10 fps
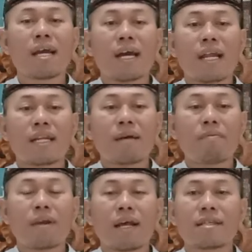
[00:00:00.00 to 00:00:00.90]
Karena
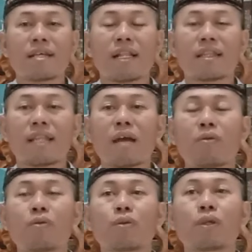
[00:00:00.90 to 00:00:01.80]
merasa
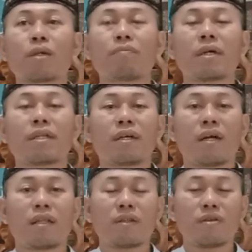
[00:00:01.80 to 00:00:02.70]
takut kepada
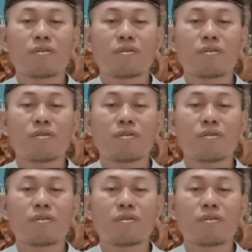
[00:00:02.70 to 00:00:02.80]
Allah